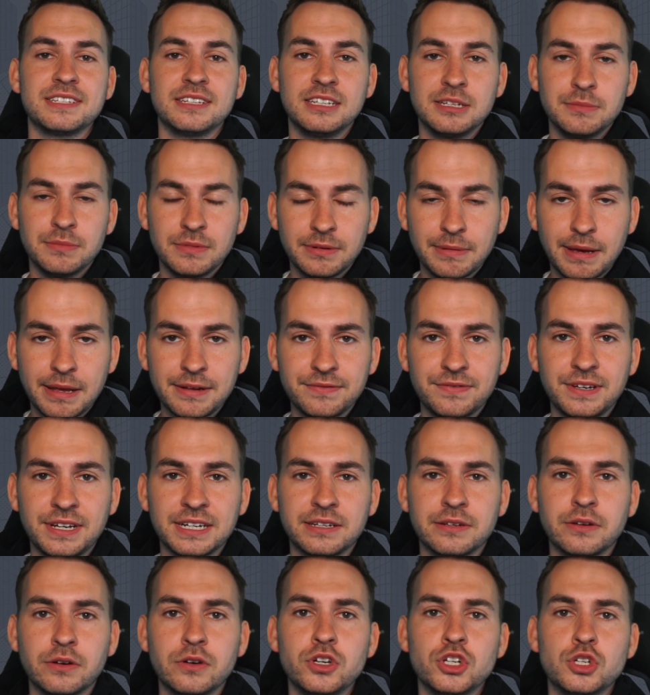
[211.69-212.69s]
Indem im
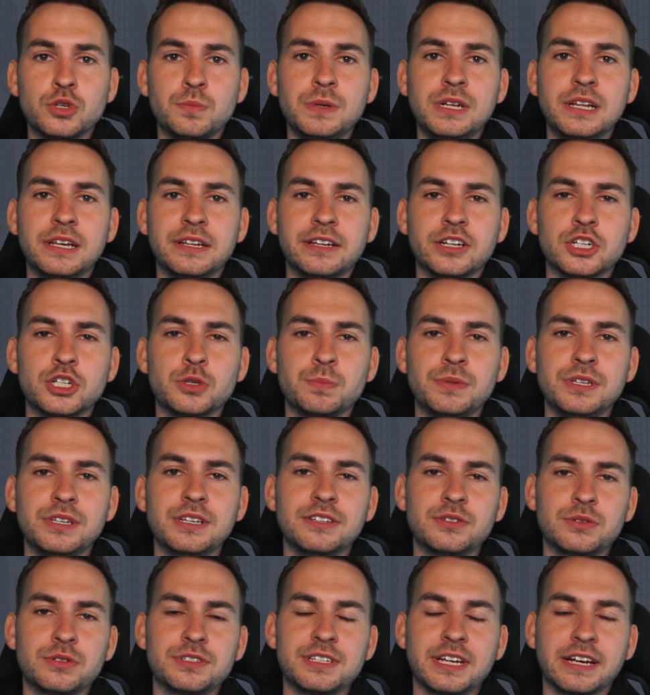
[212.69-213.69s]
Endeffekt neue Spieler in das
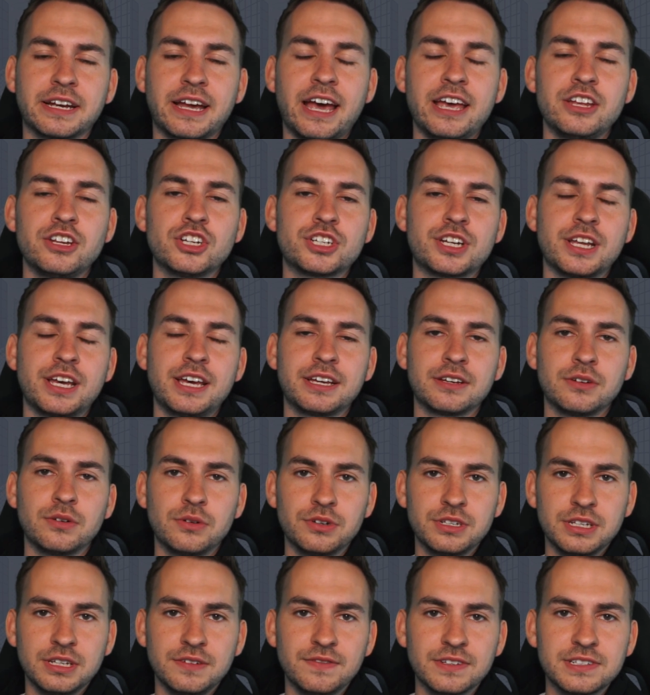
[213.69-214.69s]
Spiel sozusagen einsteigen
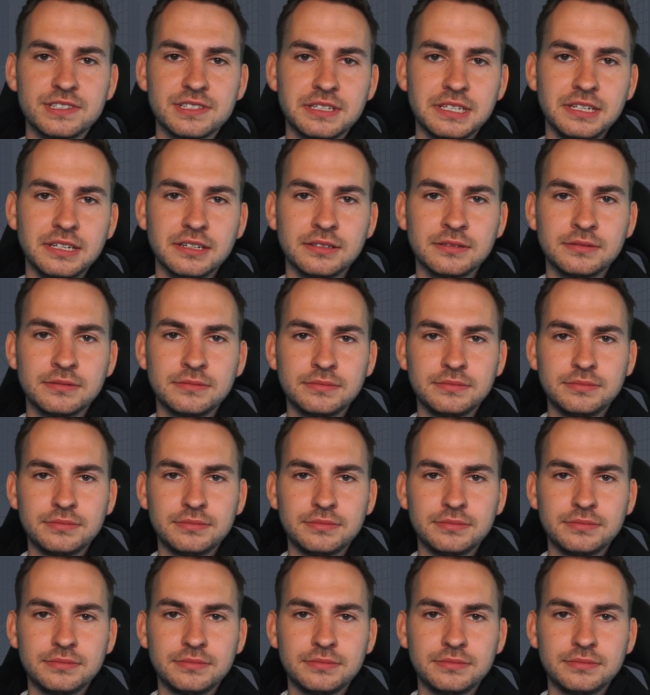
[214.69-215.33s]
und investieren.